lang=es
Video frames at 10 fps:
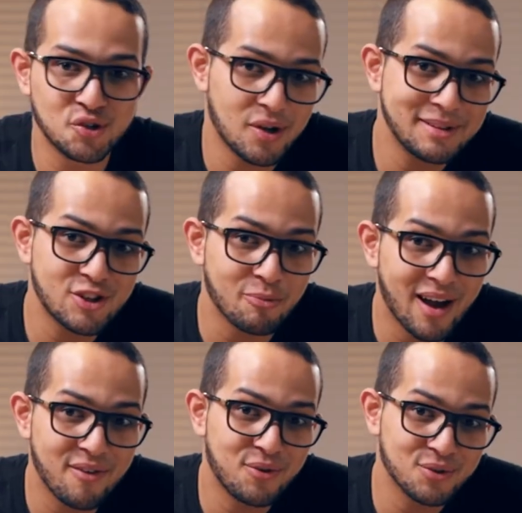solamente
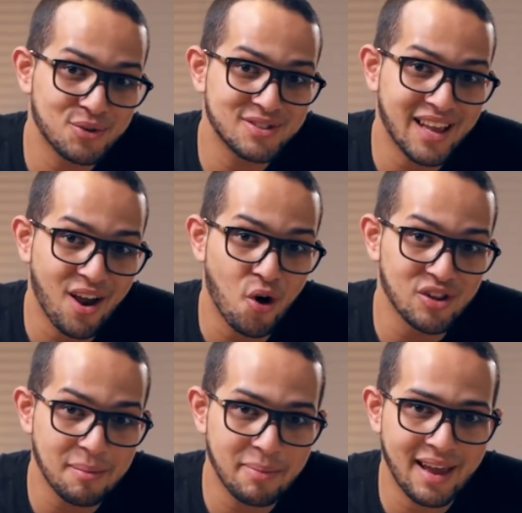tomaba fotos en
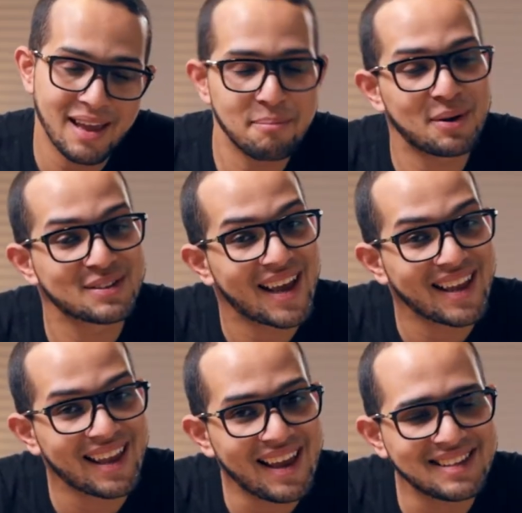JPG. Pero ¿saben qué